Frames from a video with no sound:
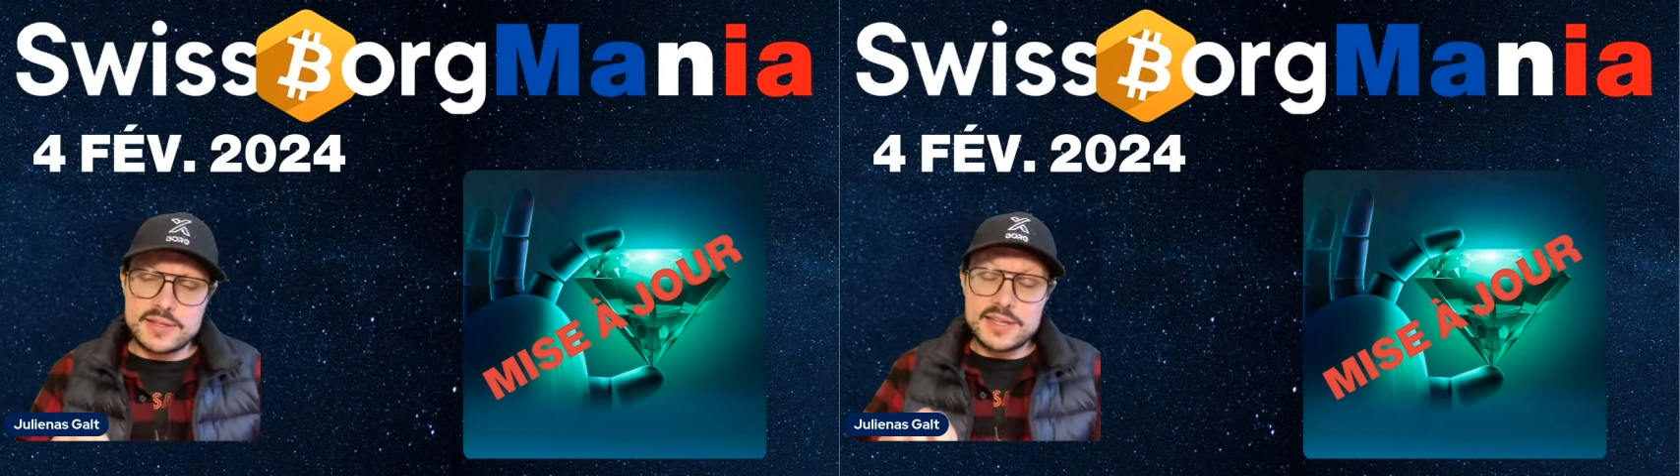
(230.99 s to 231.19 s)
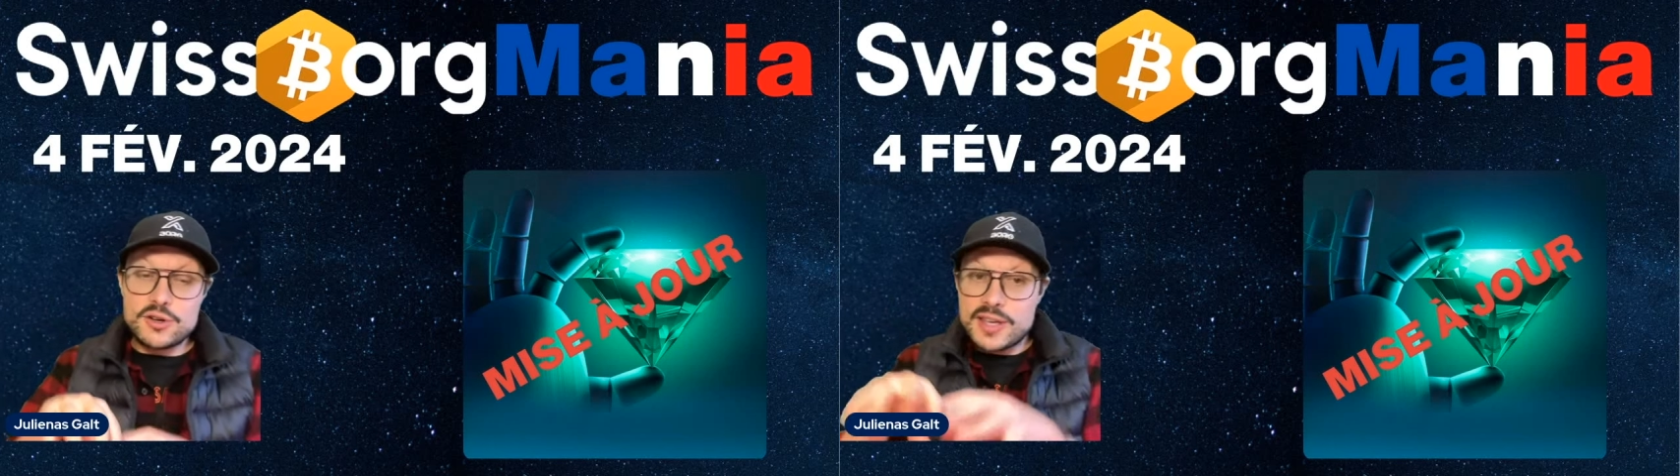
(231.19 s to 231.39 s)

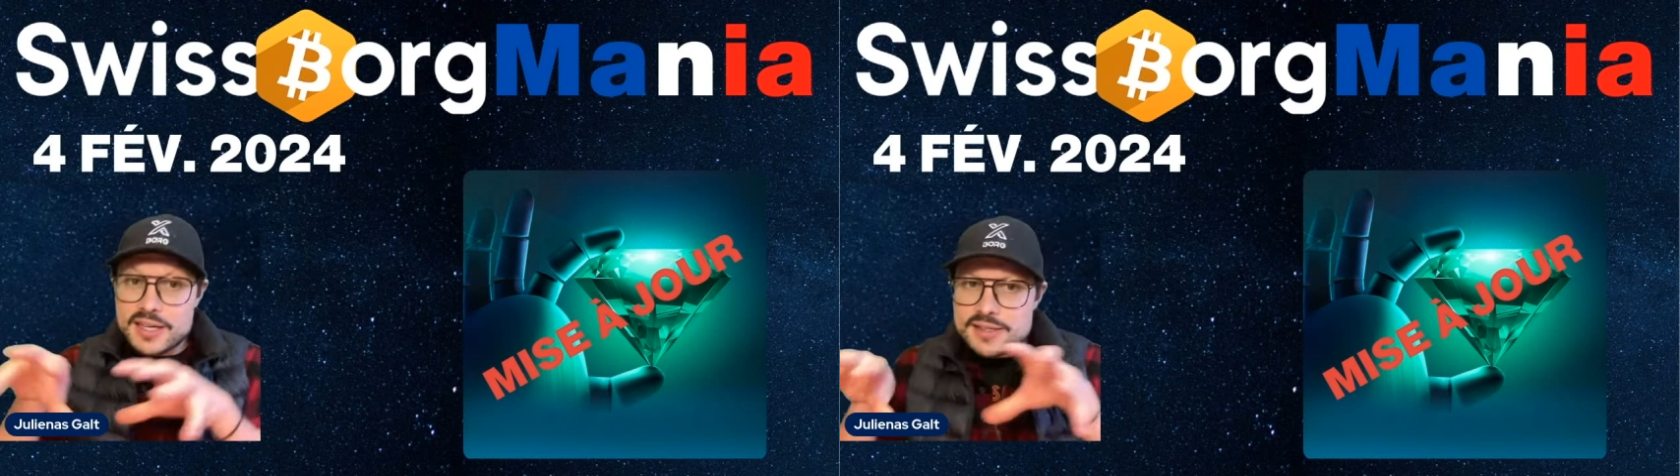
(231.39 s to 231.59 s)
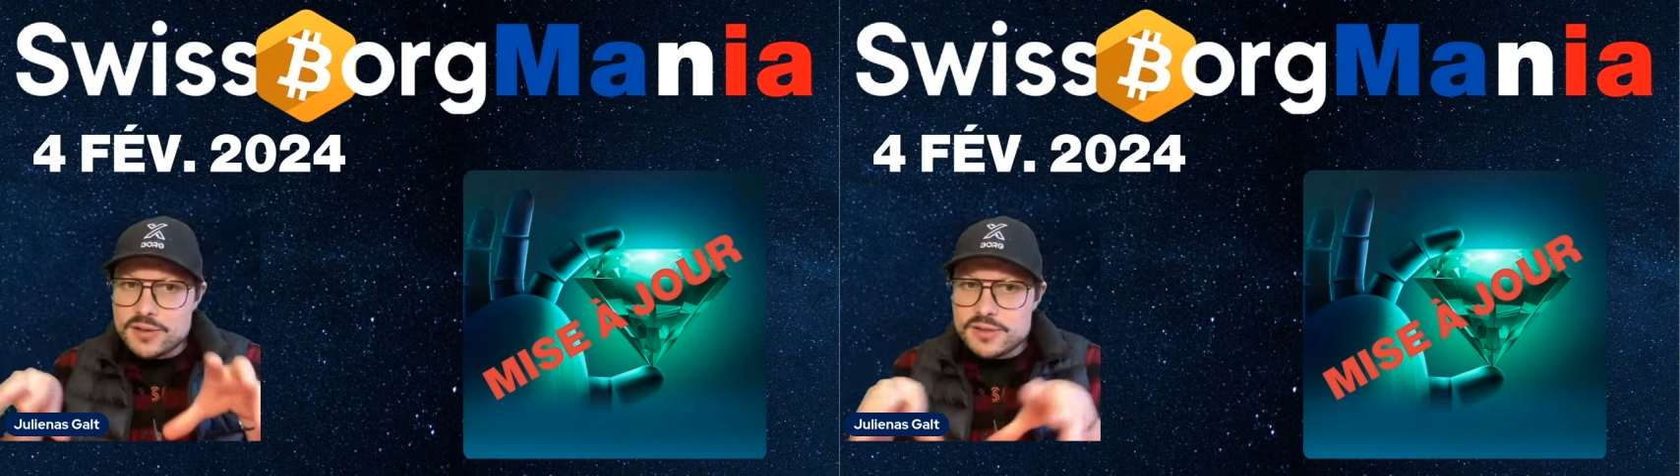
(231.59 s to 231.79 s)
Des gens qui
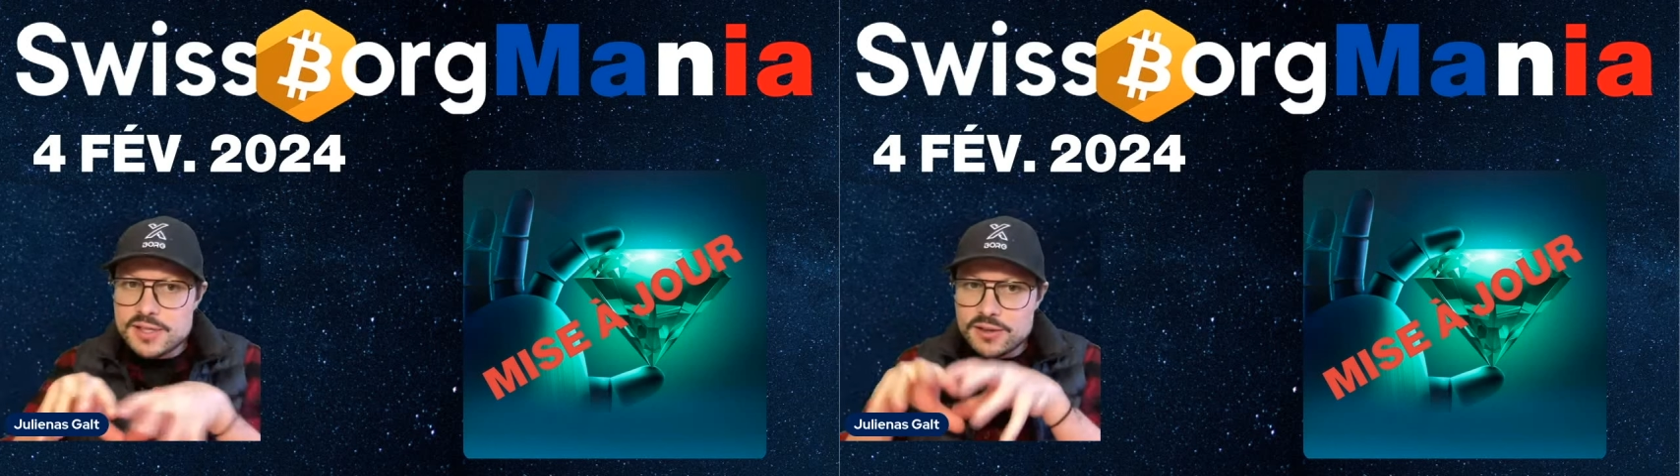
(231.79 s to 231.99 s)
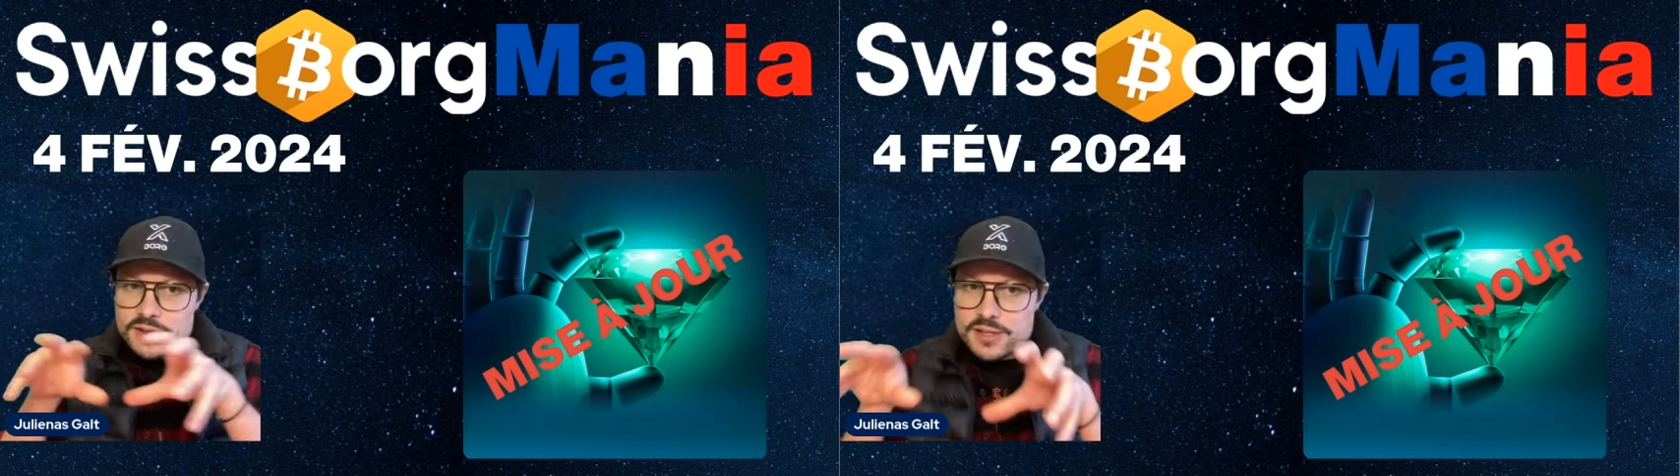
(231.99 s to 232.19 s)
restaient dans
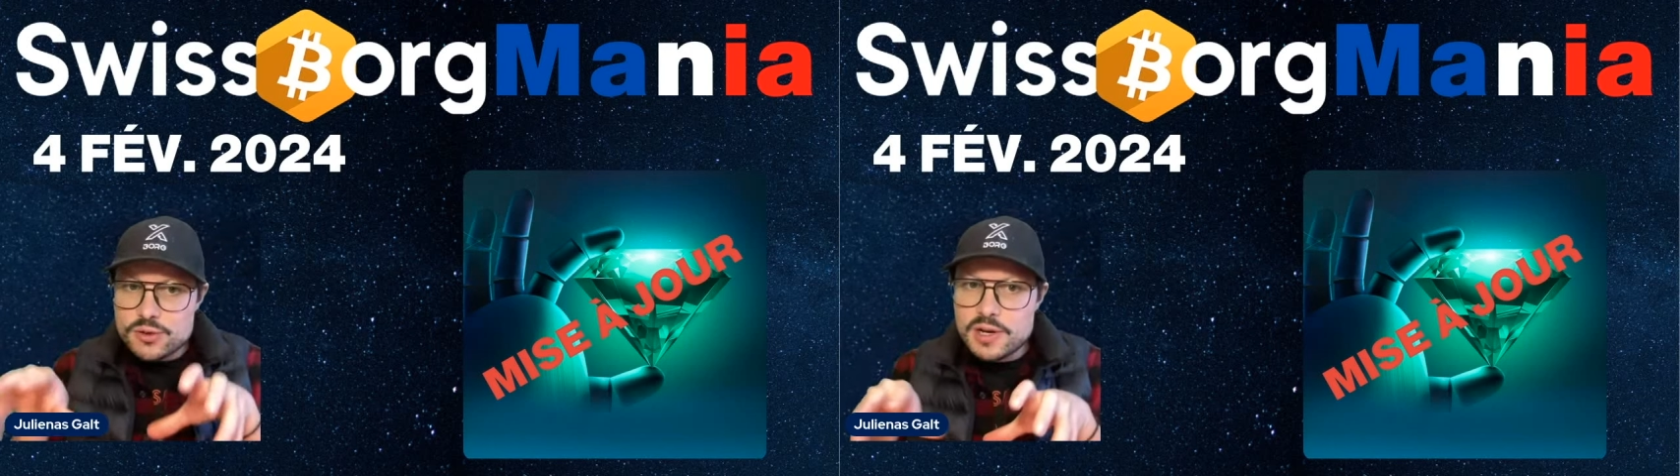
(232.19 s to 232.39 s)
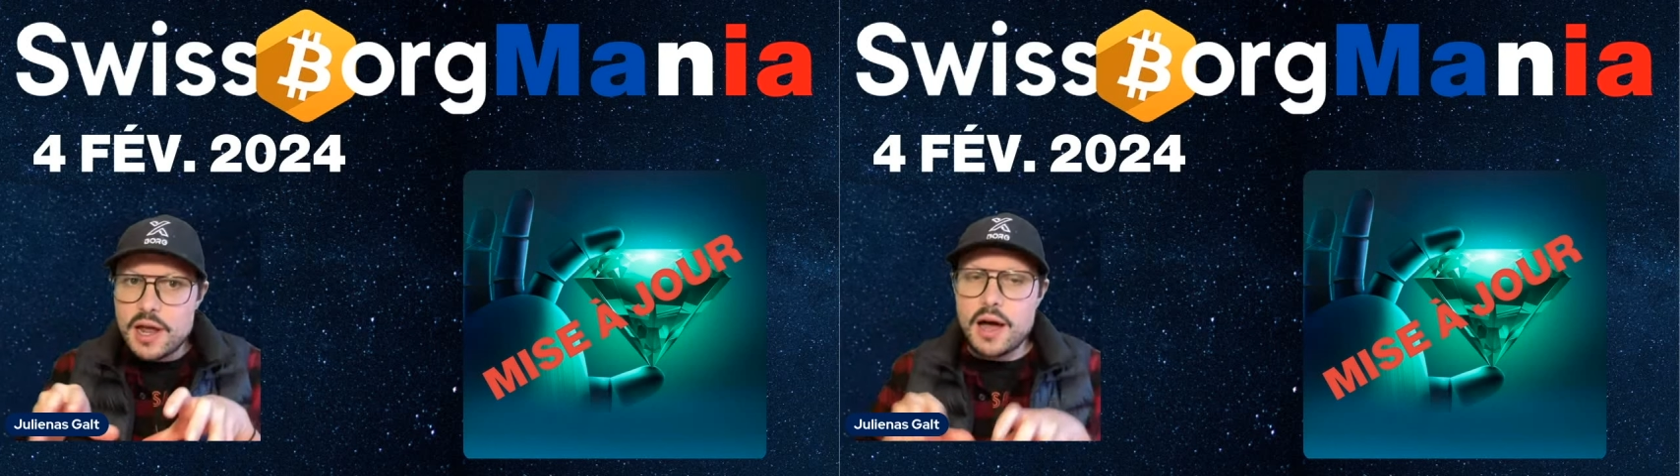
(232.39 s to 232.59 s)
ces, dans ces
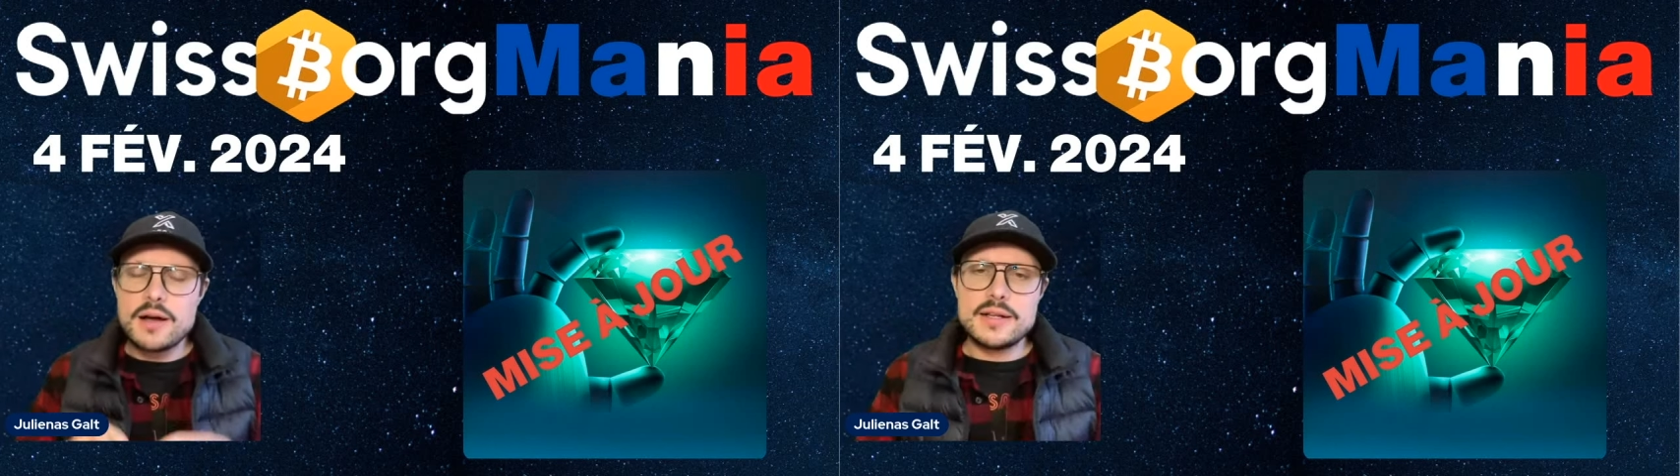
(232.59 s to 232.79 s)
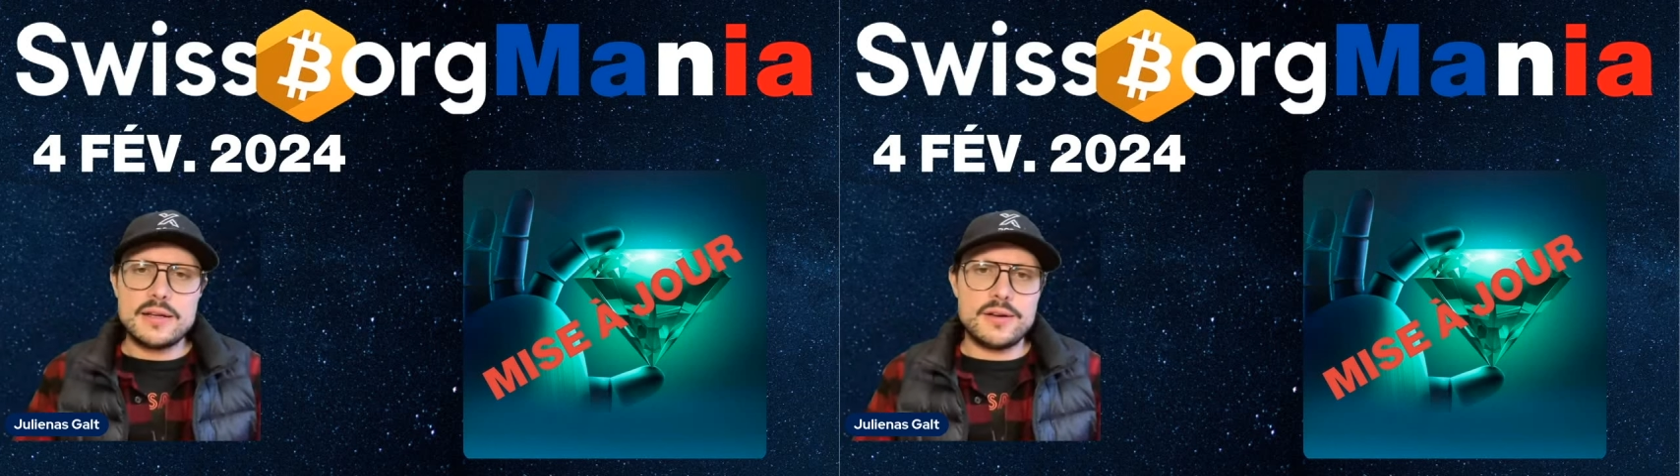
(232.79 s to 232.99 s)
zones-là,